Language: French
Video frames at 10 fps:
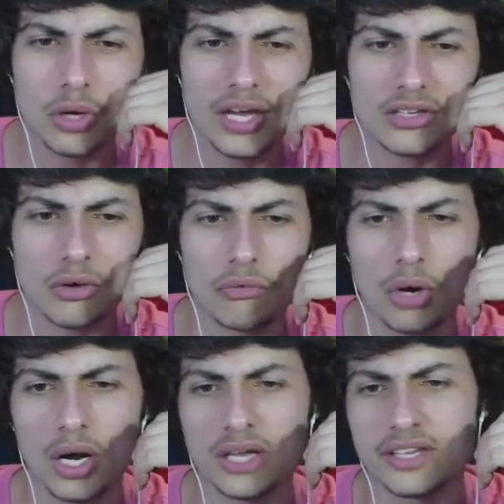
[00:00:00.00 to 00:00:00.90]
les toilettes,
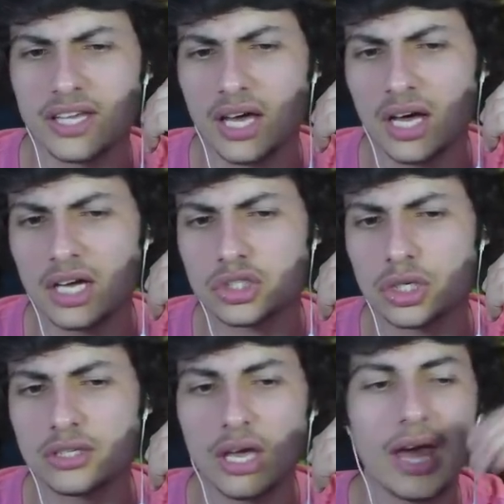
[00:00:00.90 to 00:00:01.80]
voilà, dégage
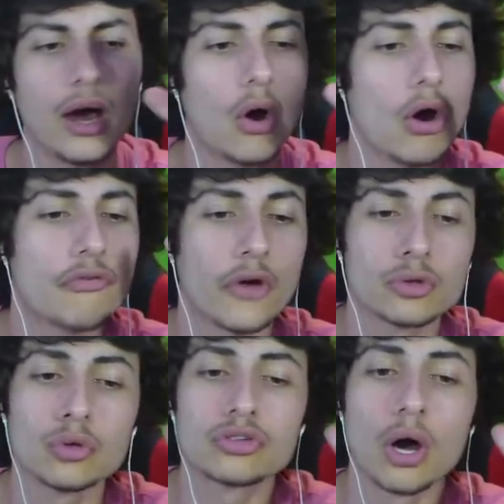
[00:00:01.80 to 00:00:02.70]
Eh, on le fait
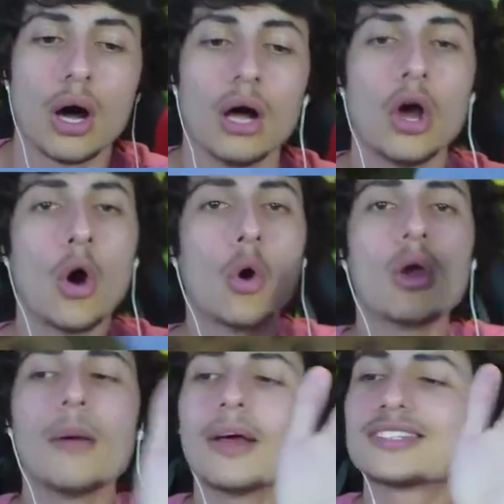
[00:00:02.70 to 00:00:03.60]
en douceur hein. On
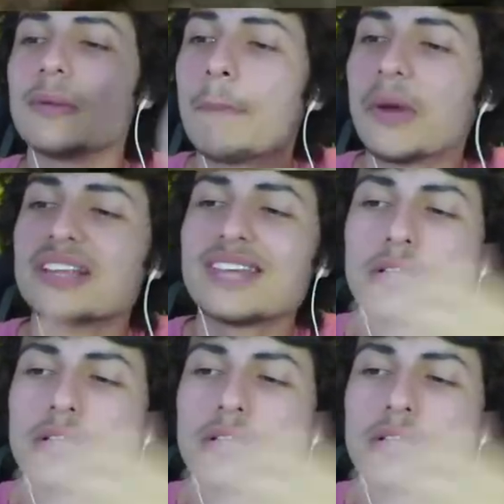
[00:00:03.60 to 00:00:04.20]
lui a c'est même pas une